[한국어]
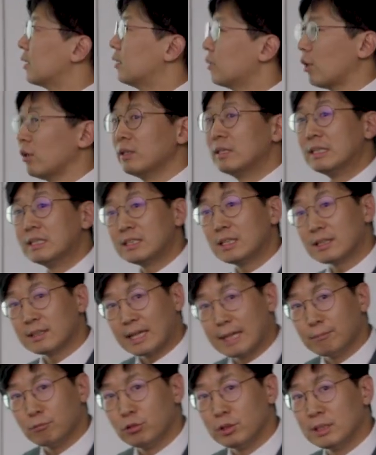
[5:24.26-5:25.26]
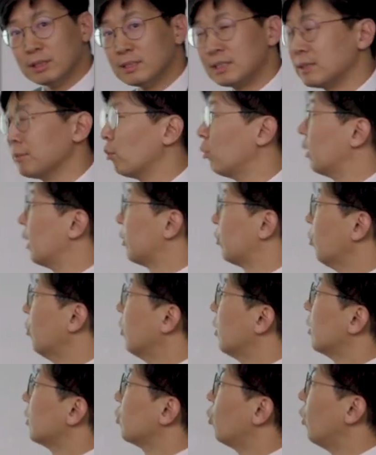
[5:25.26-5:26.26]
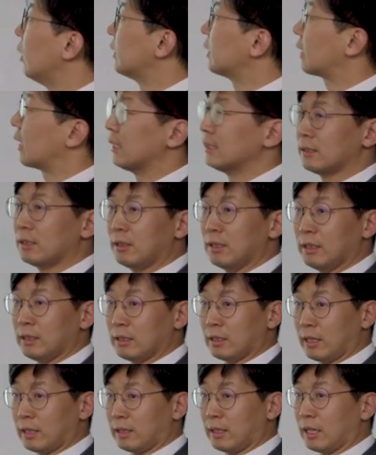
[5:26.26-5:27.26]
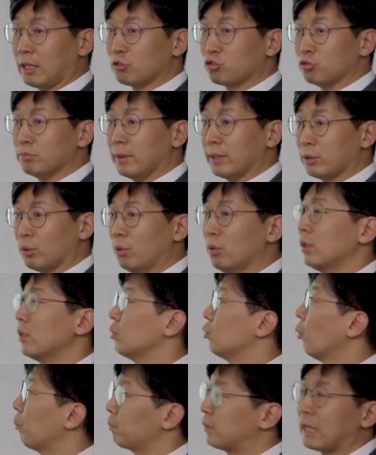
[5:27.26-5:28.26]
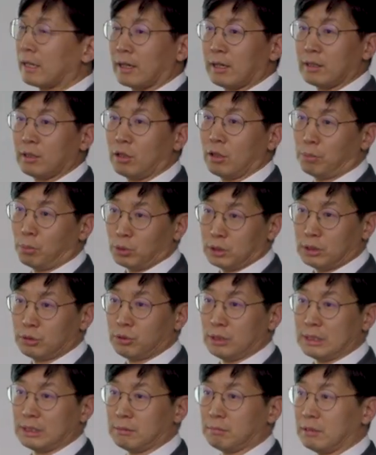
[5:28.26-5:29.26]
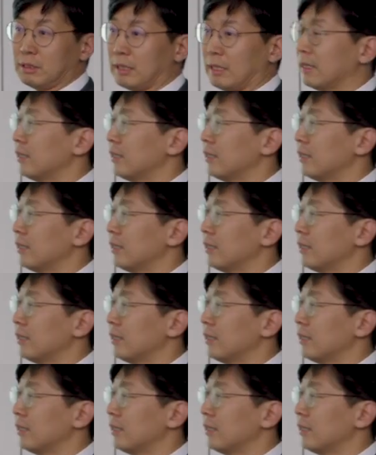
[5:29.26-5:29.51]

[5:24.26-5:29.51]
그런 의식 때문인지 몰라도 노이즈 캔슬링에 대한 구매도 높다라는 걸 보실 수 있습니다.